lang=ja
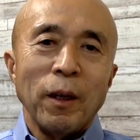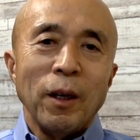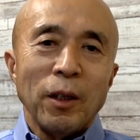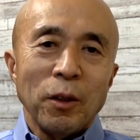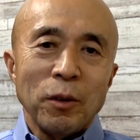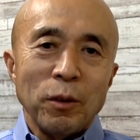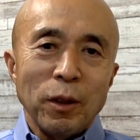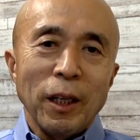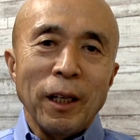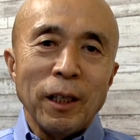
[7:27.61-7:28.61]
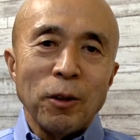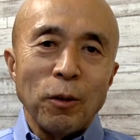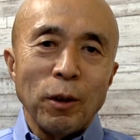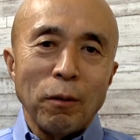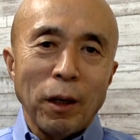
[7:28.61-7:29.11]
よく営業
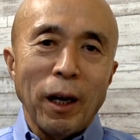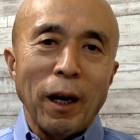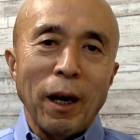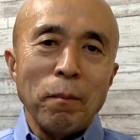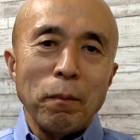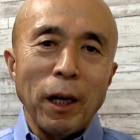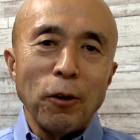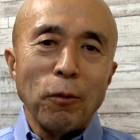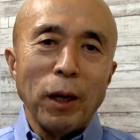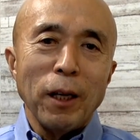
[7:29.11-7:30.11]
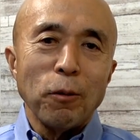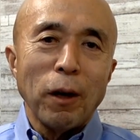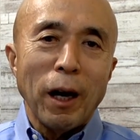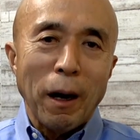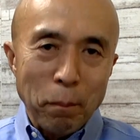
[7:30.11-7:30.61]
では販売の前の
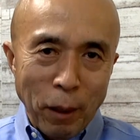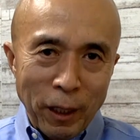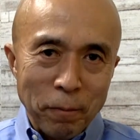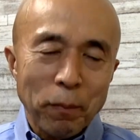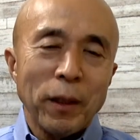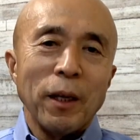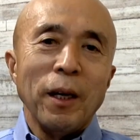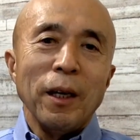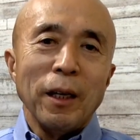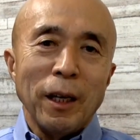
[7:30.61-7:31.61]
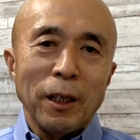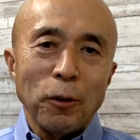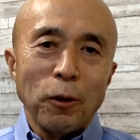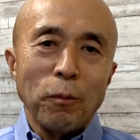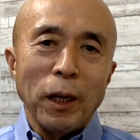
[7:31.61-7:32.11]
販売、営業
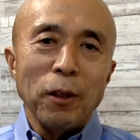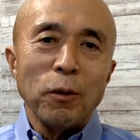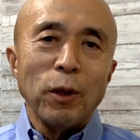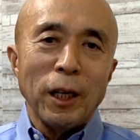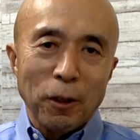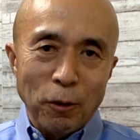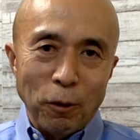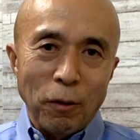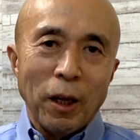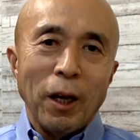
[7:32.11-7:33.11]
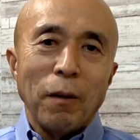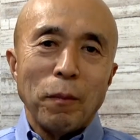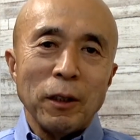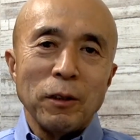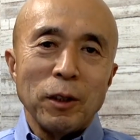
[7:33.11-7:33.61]
の前の営業、
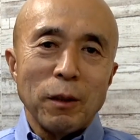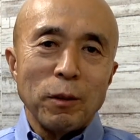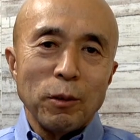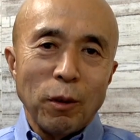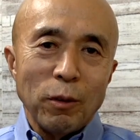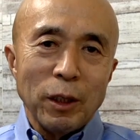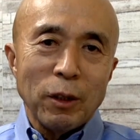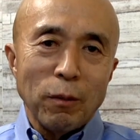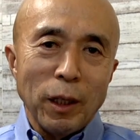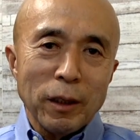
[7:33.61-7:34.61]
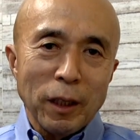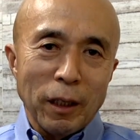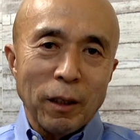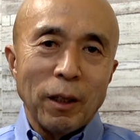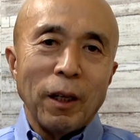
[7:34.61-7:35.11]
まず自分を売り込みなさい。
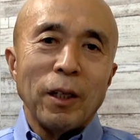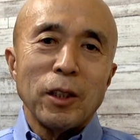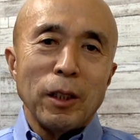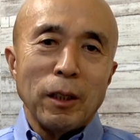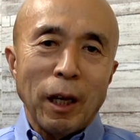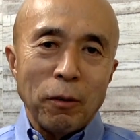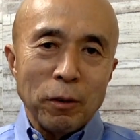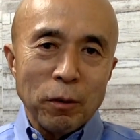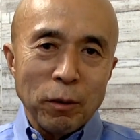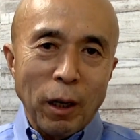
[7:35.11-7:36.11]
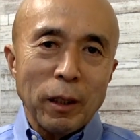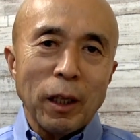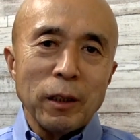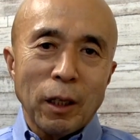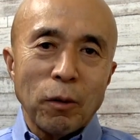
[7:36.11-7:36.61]
信頼を売ることが大事
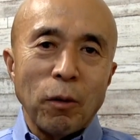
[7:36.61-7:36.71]
だと